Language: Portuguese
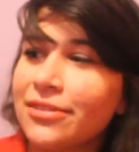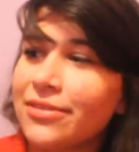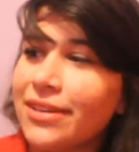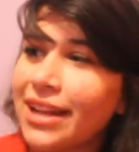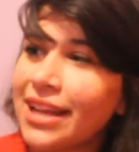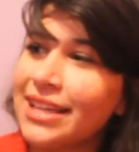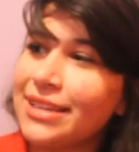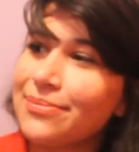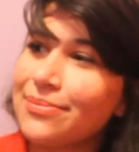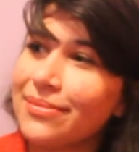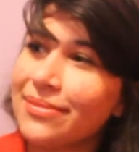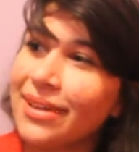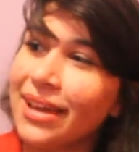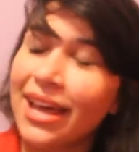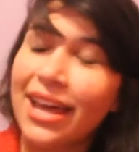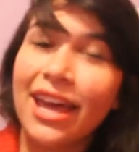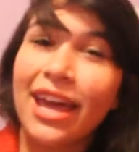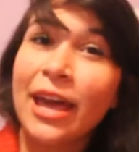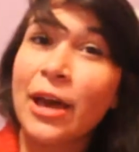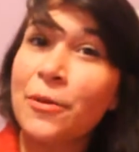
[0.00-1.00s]
Eu falei,
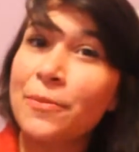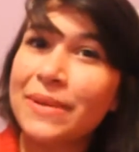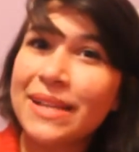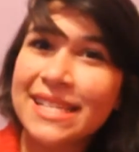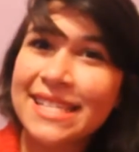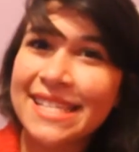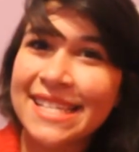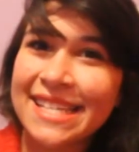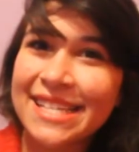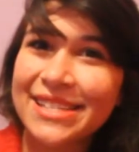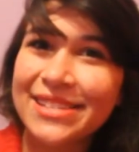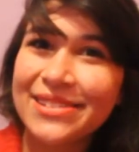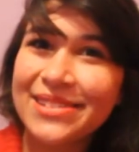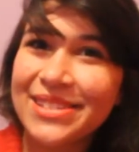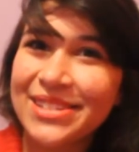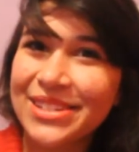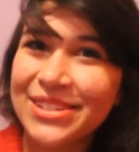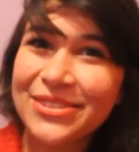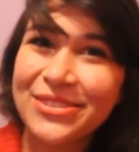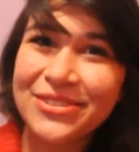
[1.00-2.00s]
eu preciso
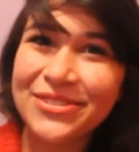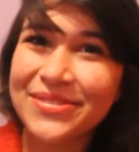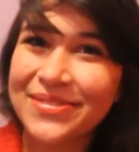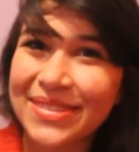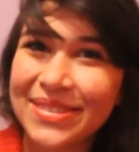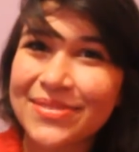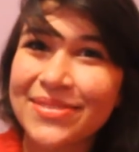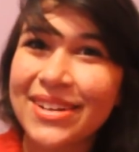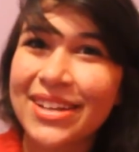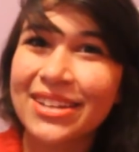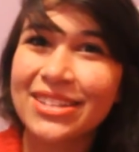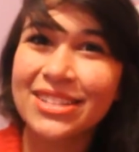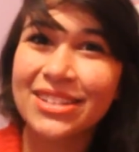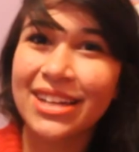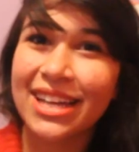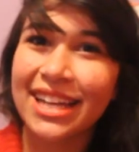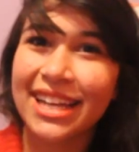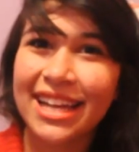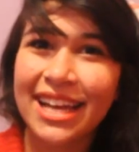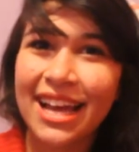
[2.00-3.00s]
de uma, porque eu já
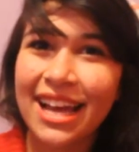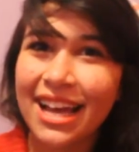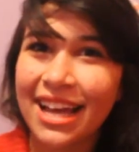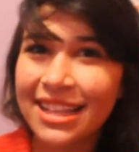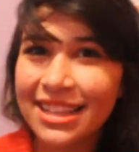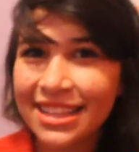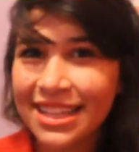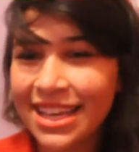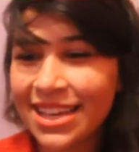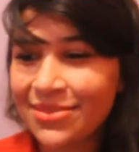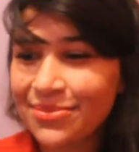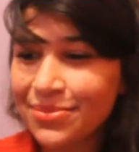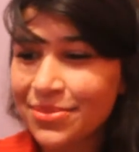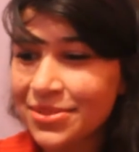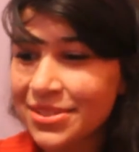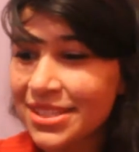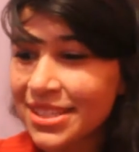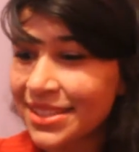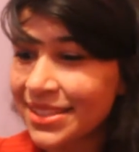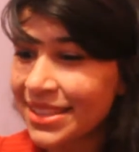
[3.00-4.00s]
queria há
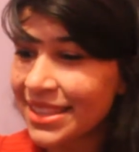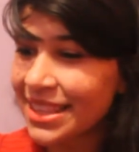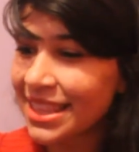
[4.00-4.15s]
tempos.